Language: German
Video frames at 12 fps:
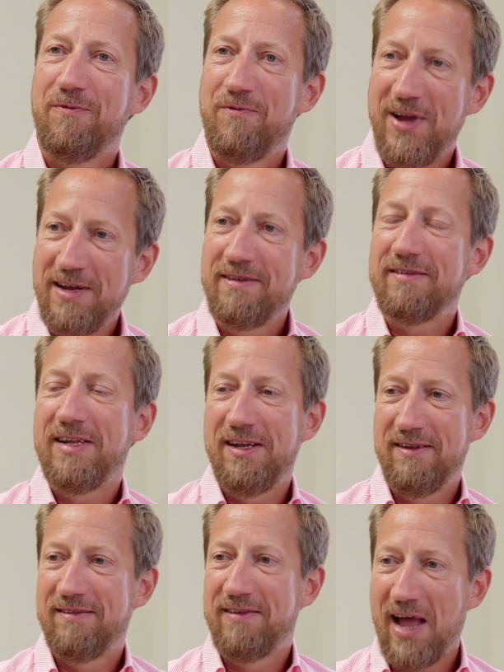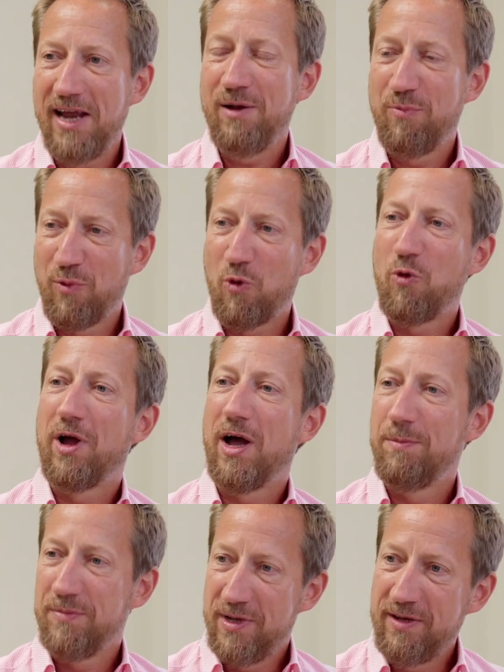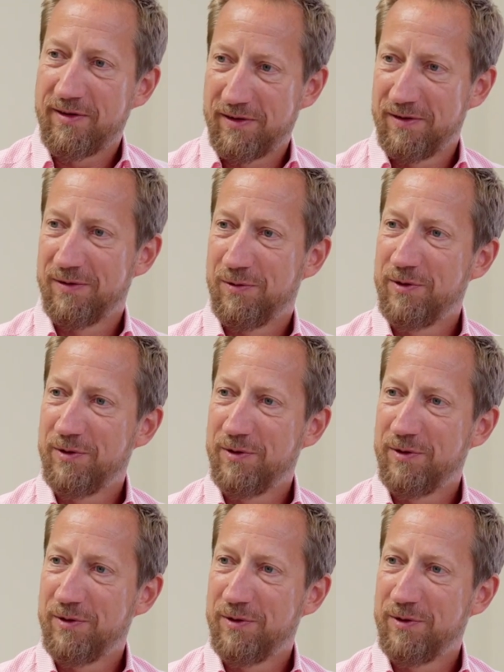Wenn es denn sein Programm ist,